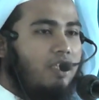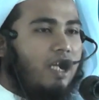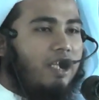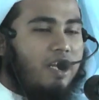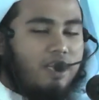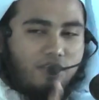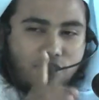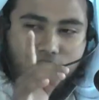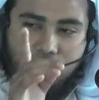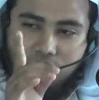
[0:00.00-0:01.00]
যাদের
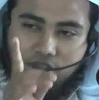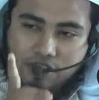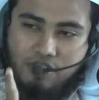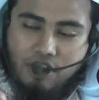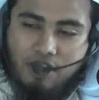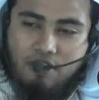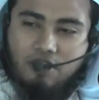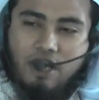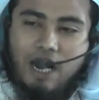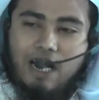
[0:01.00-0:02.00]

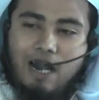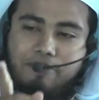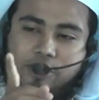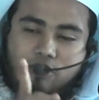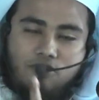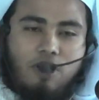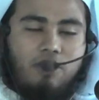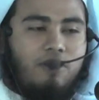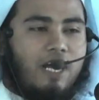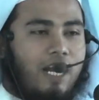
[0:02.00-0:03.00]
সিরত খারাপ
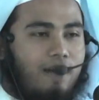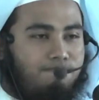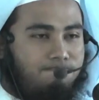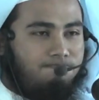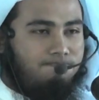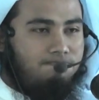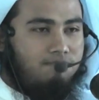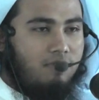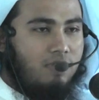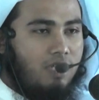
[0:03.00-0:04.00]
সুরত খারাপ
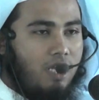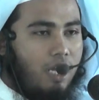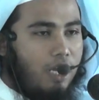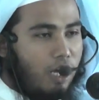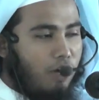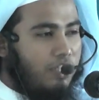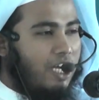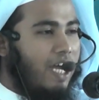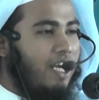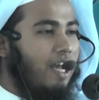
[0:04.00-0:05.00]
এরাও
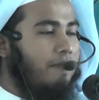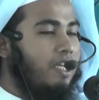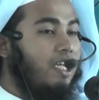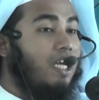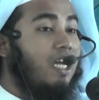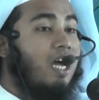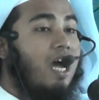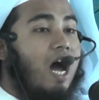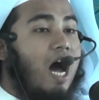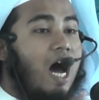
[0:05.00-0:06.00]
জাহান্নামি
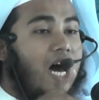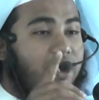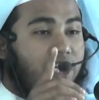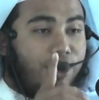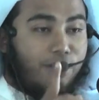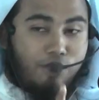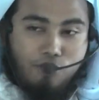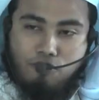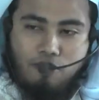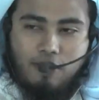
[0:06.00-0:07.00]
আর যাদের
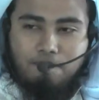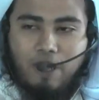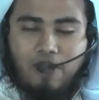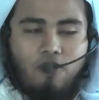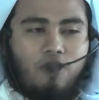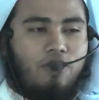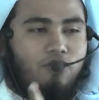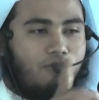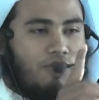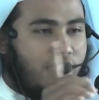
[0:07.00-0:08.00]
সুরত বলো
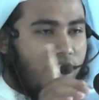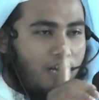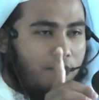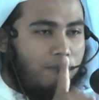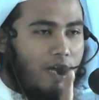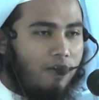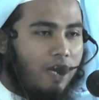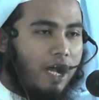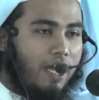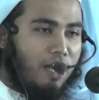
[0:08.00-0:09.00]
কিন্তু সিরত বলো
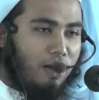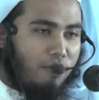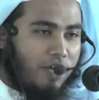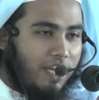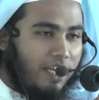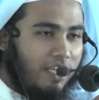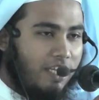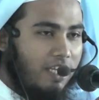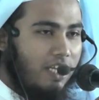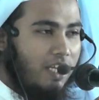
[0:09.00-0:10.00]
না এরাও কি
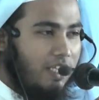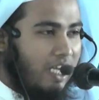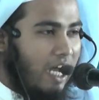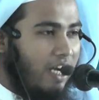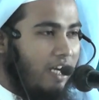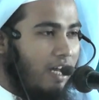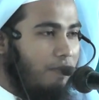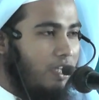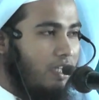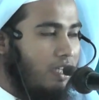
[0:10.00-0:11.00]

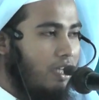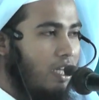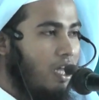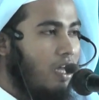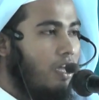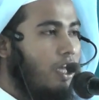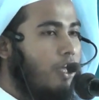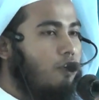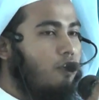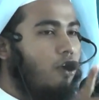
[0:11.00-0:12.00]
জাহান্নামি
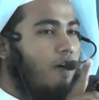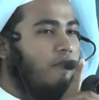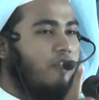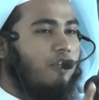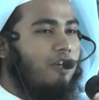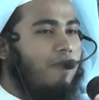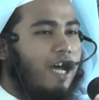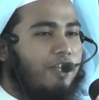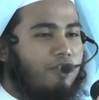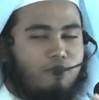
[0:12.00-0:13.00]
এজন্য
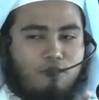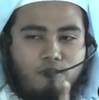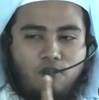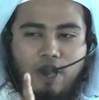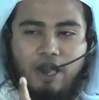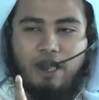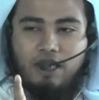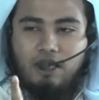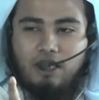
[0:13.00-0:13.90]
মুসলমান শুধু মুখেই